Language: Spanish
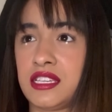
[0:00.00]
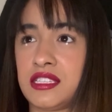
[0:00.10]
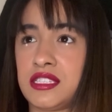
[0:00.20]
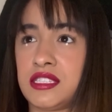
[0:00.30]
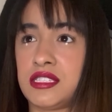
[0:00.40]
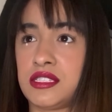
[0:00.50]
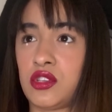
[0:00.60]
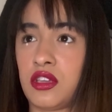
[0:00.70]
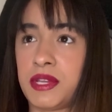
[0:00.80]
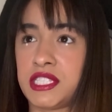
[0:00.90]

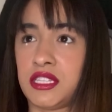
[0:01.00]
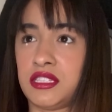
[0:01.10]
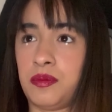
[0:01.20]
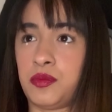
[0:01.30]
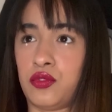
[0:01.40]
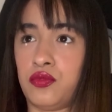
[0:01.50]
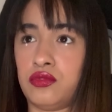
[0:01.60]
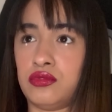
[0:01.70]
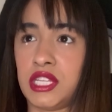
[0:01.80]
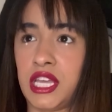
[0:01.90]
soy bastante
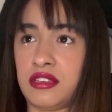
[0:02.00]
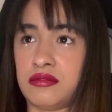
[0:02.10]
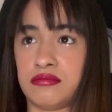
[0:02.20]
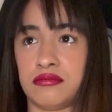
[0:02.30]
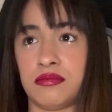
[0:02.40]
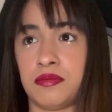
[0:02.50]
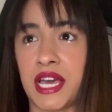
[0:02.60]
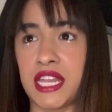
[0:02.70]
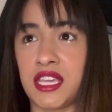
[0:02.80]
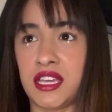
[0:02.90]
profunda en
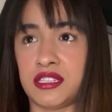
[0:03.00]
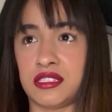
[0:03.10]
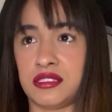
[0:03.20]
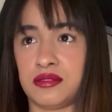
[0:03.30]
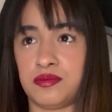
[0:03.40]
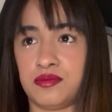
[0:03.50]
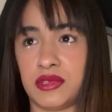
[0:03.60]
varias,